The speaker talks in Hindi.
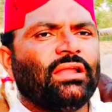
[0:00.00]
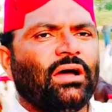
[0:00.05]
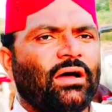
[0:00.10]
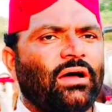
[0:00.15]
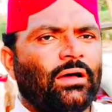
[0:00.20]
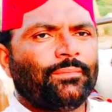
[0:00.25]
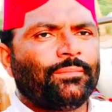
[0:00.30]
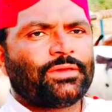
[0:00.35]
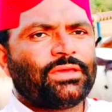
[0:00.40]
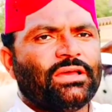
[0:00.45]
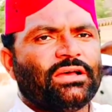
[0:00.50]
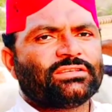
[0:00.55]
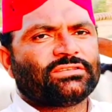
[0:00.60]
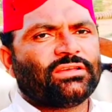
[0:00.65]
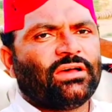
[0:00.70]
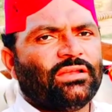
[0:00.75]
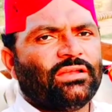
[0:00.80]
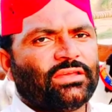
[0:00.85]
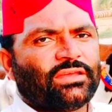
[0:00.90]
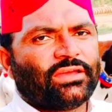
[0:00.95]
आपकी
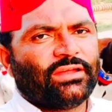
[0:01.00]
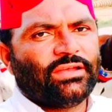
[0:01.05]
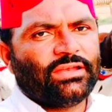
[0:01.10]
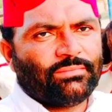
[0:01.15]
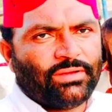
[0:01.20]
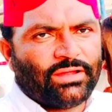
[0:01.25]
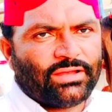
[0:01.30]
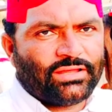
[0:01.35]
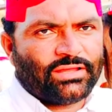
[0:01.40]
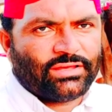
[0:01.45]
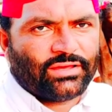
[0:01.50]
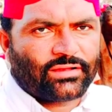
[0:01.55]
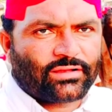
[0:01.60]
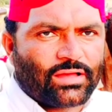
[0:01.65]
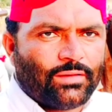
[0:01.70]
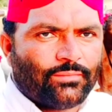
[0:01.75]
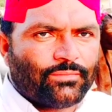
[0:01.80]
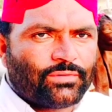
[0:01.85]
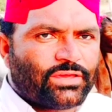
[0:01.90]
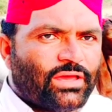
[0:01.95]
आसानी के लिए मैंने ये
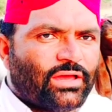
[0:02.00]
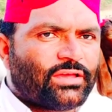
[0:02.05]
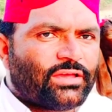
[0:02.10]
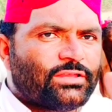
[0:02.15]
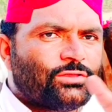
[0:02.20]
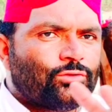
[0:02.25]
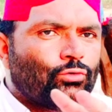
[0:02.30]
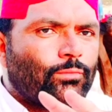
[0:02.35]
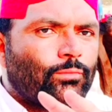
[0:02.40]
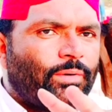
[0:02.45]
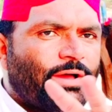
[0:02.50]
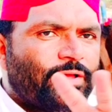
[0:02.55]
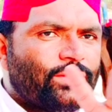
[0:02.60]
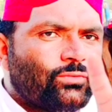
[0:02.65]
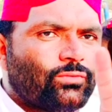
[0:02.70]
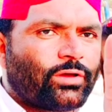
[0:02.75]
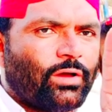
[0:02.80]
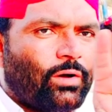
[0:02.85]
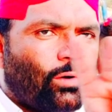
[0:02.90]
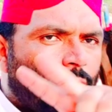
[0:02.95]
काम किया कि दो
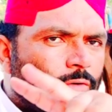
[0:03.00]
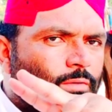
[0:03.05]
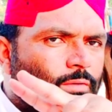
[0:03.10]
भाइयों के